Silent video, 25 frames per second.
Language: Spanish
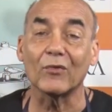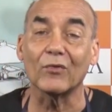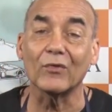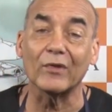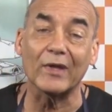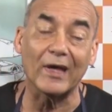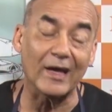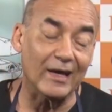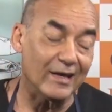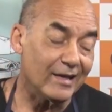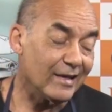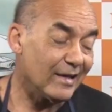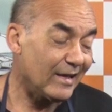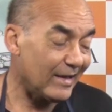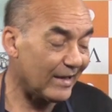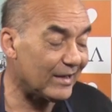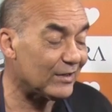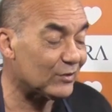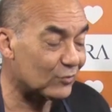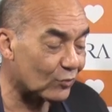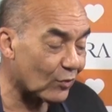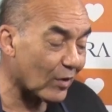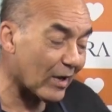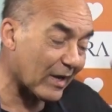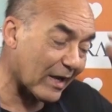duda
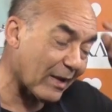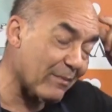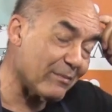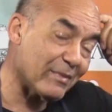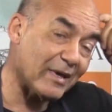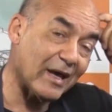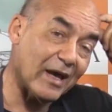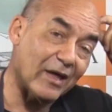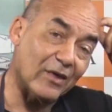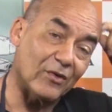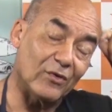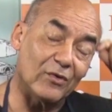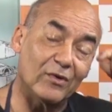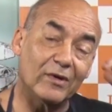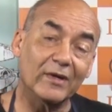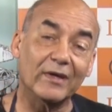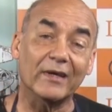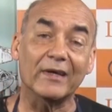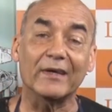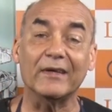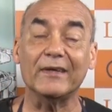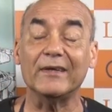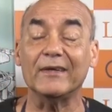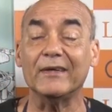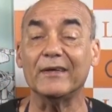eso ha cambiado
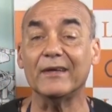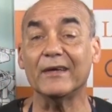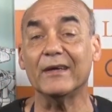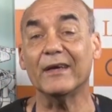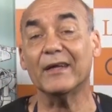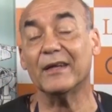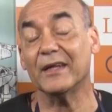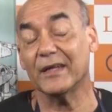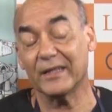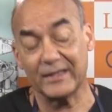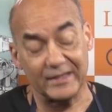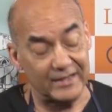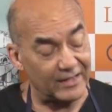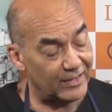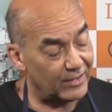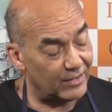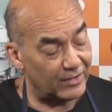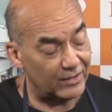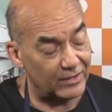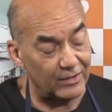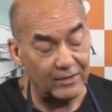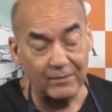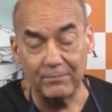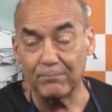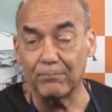y en
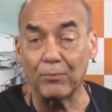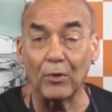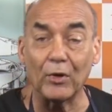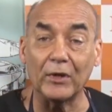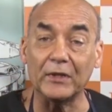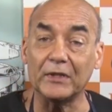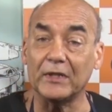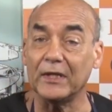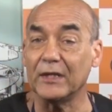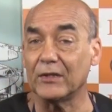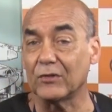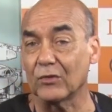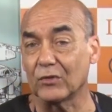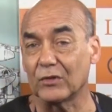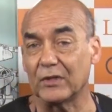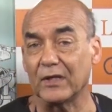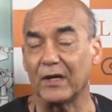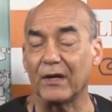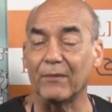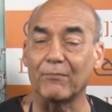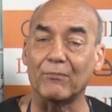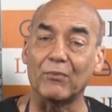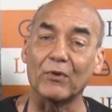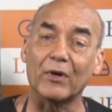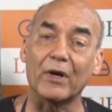este poquitito
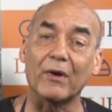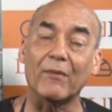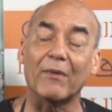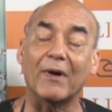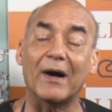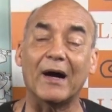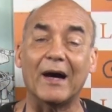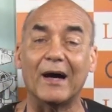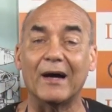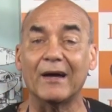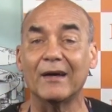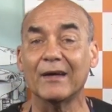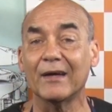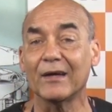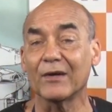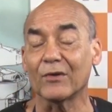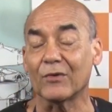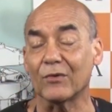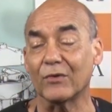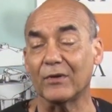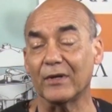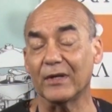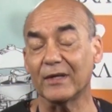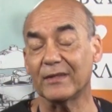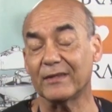tiempo que va
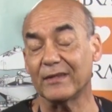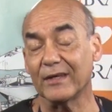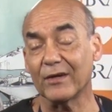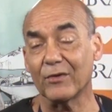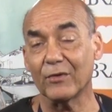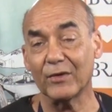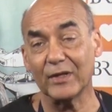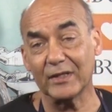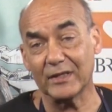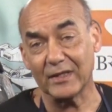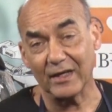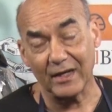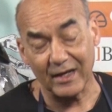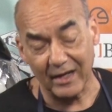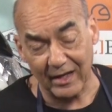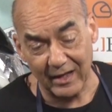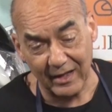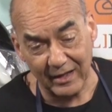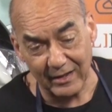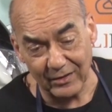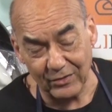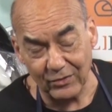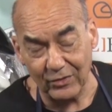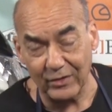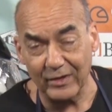con este, con este
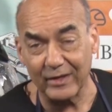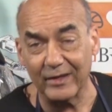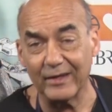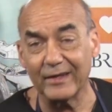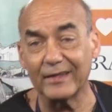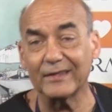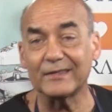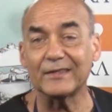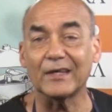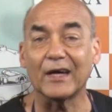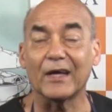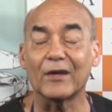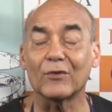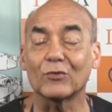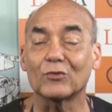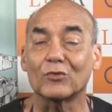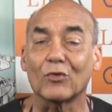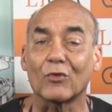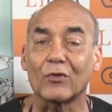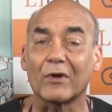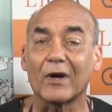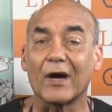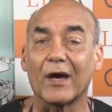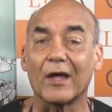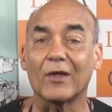crédito que, se han
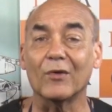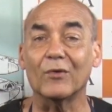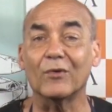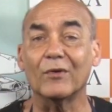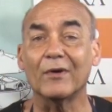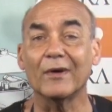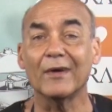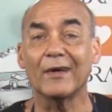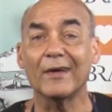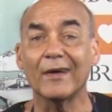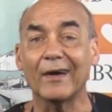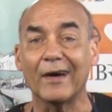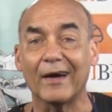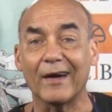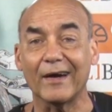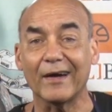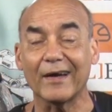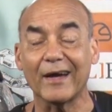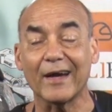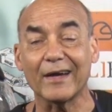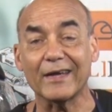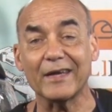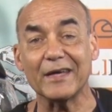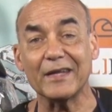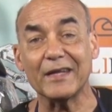otorgado a,
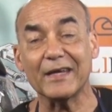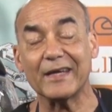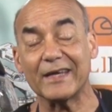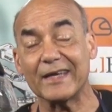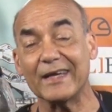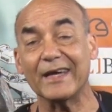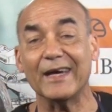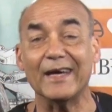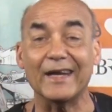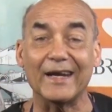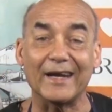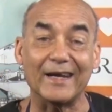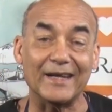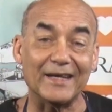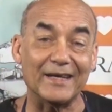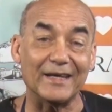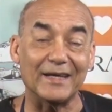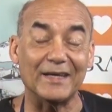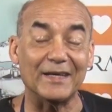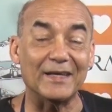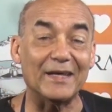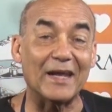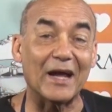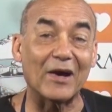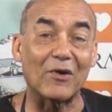quienes quieran
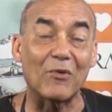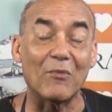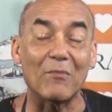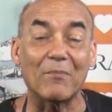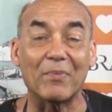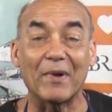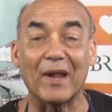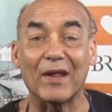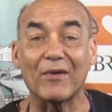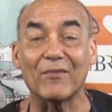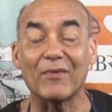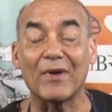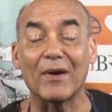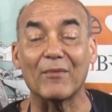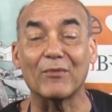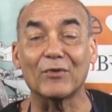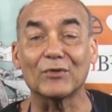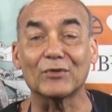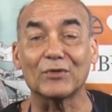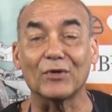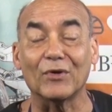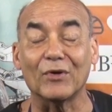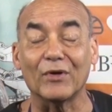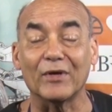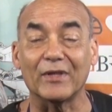ir a comprar una
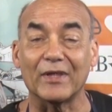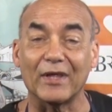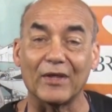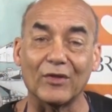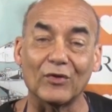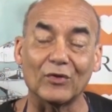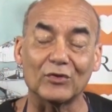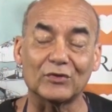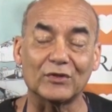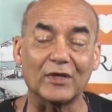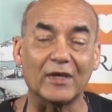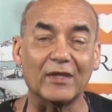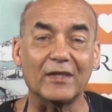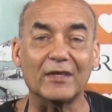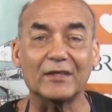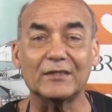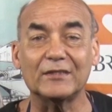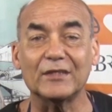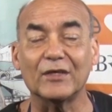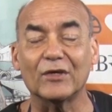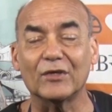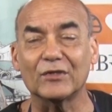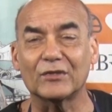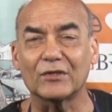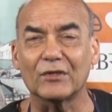moto y de 12 y
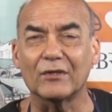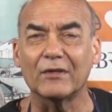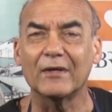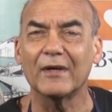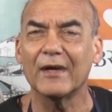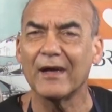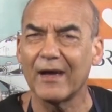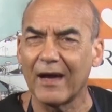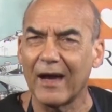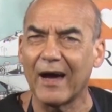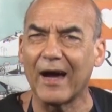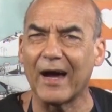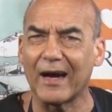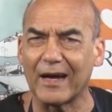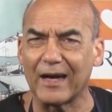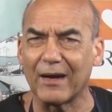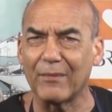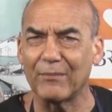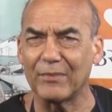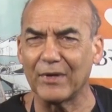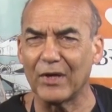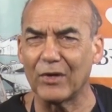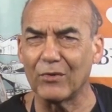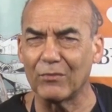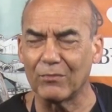18 ha
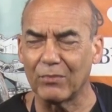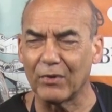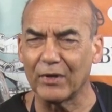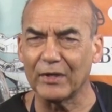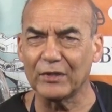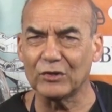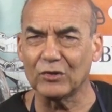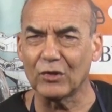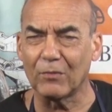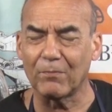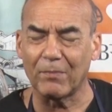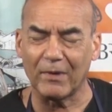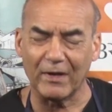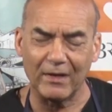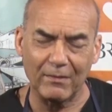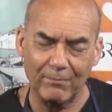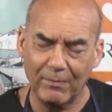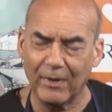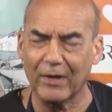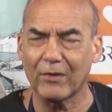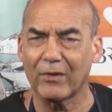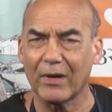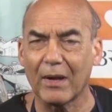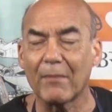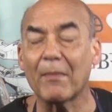cambiado un poquito el
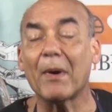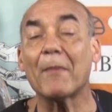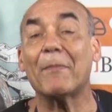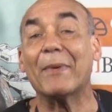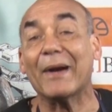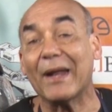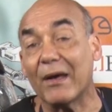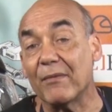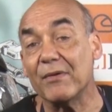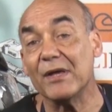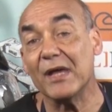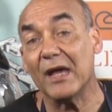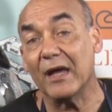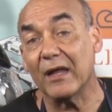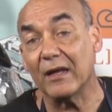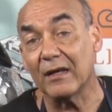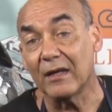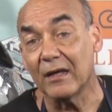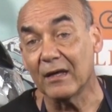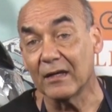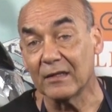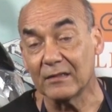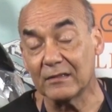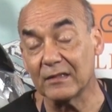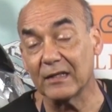panorama para bien.
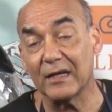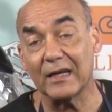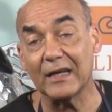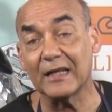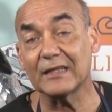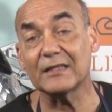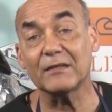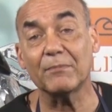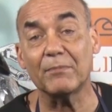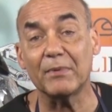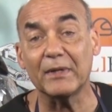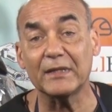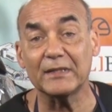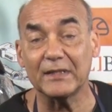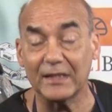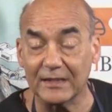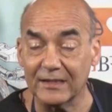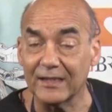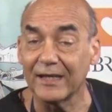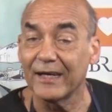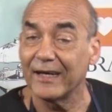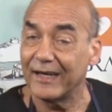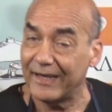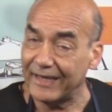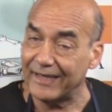Así que las
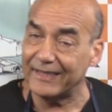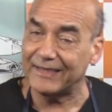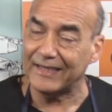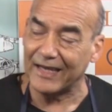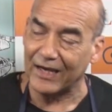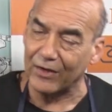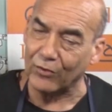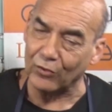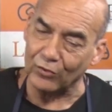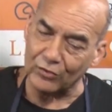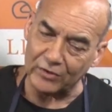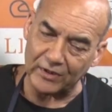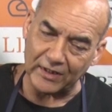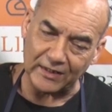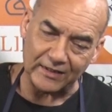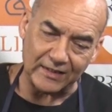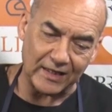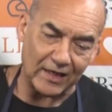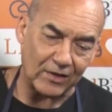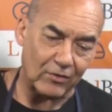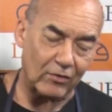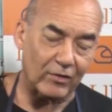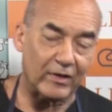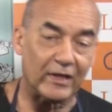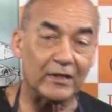empresas están
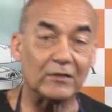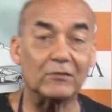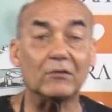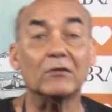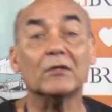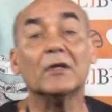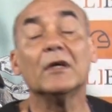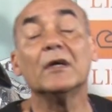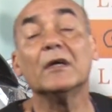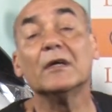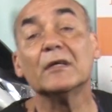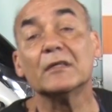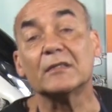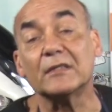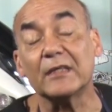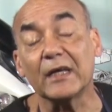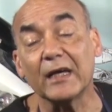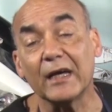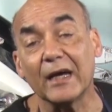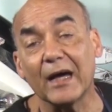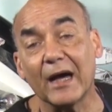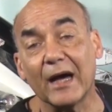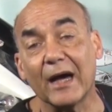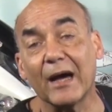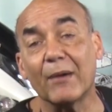contentas con eso.
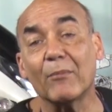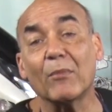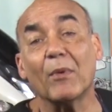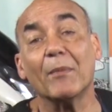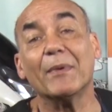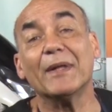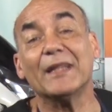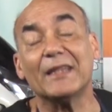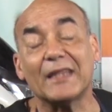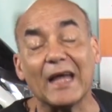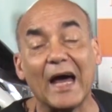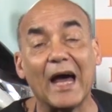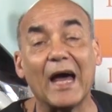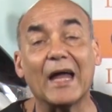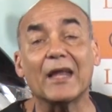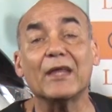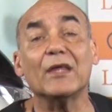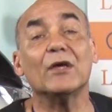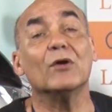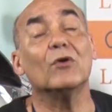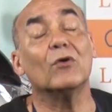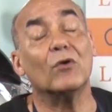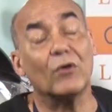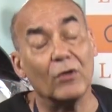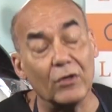Sea
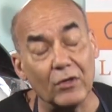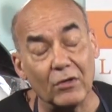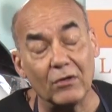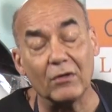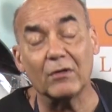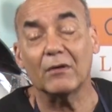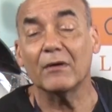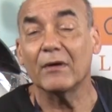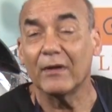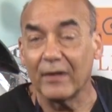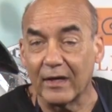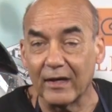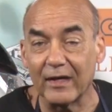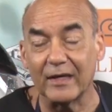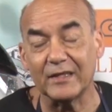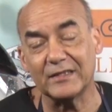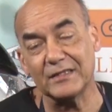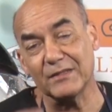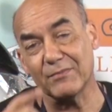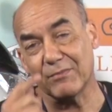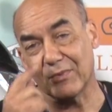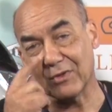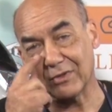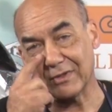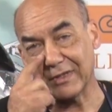momentáneo o no, es
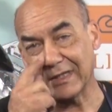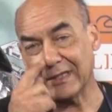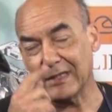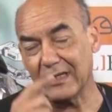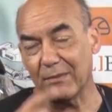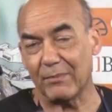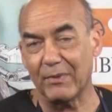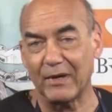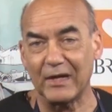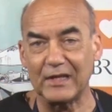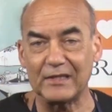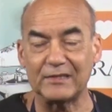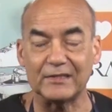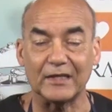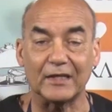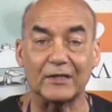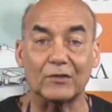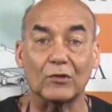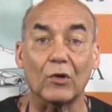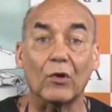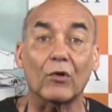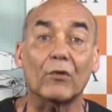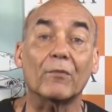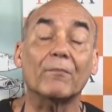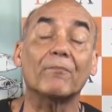importante para el
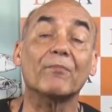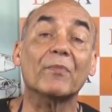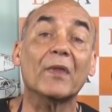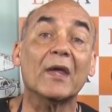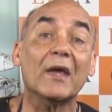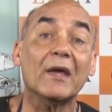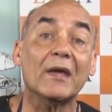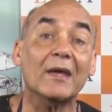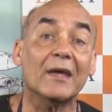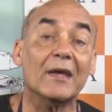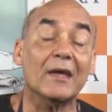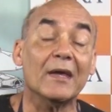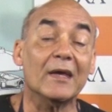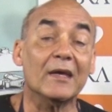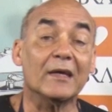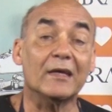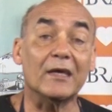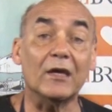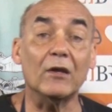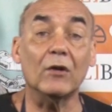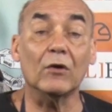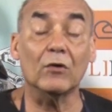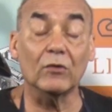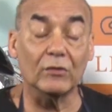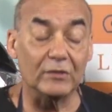sector.
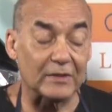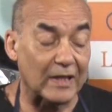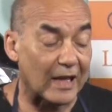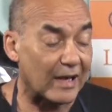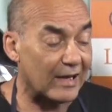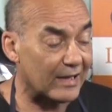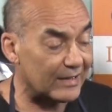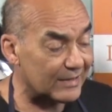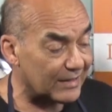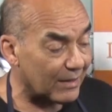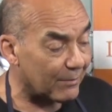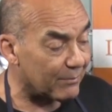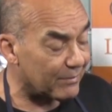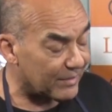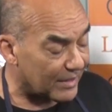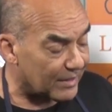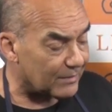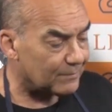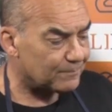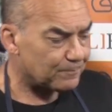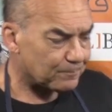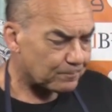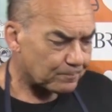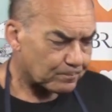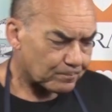Quiero contarle
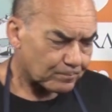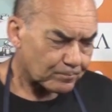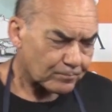también